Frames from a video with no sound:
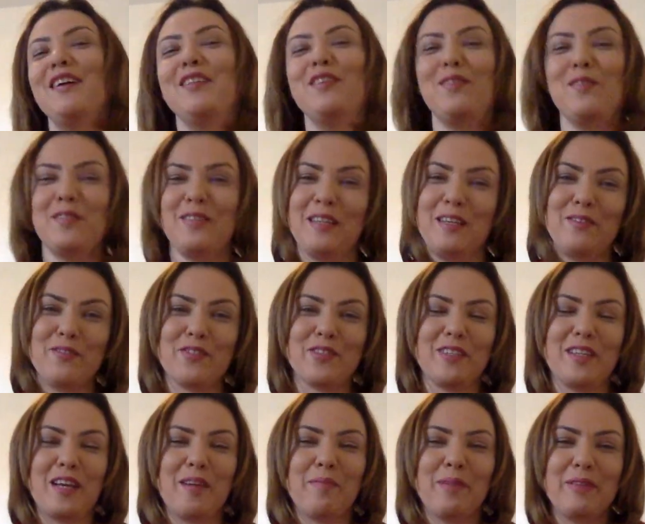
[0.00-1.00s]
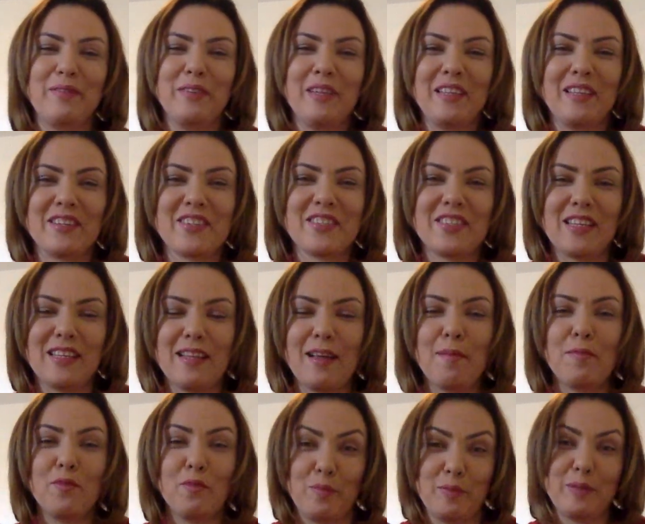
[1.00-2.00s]
То есть я уже так привыкла к
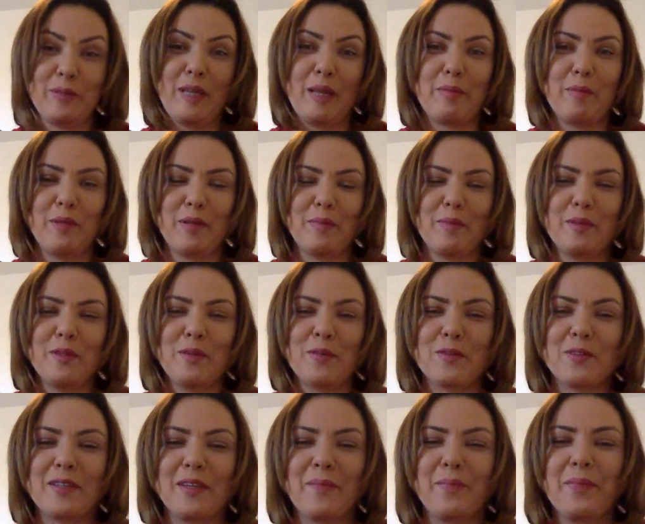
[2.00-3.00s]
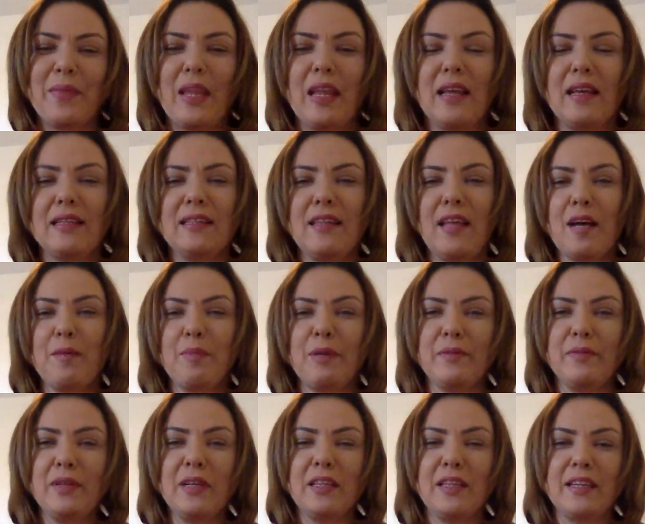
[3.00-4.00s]
штанам, ну, я была подростком, так
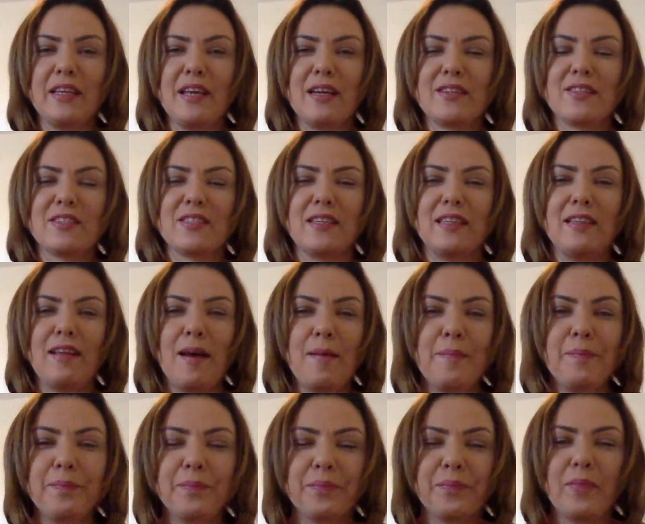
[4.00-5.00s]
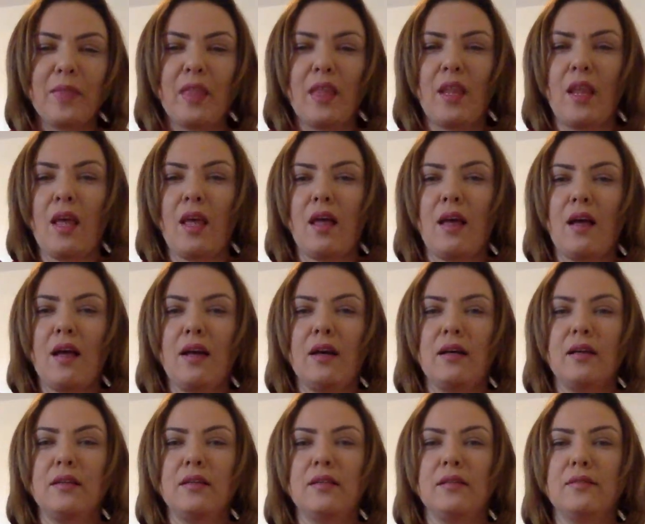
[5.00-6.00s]
привыкла я к штанам,
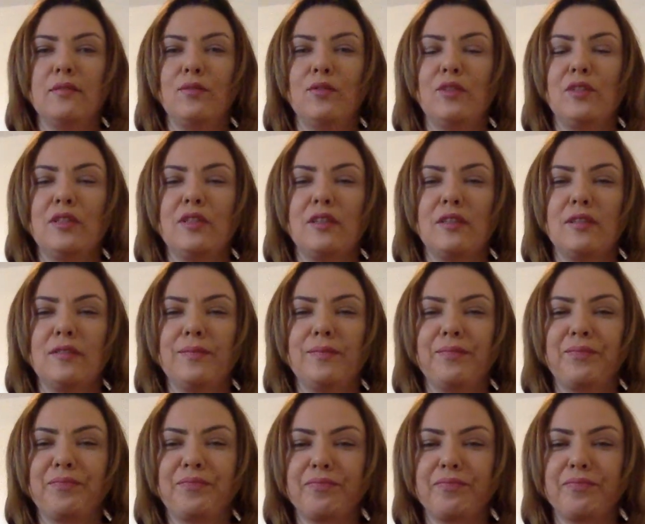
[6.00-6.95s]
э, вот э,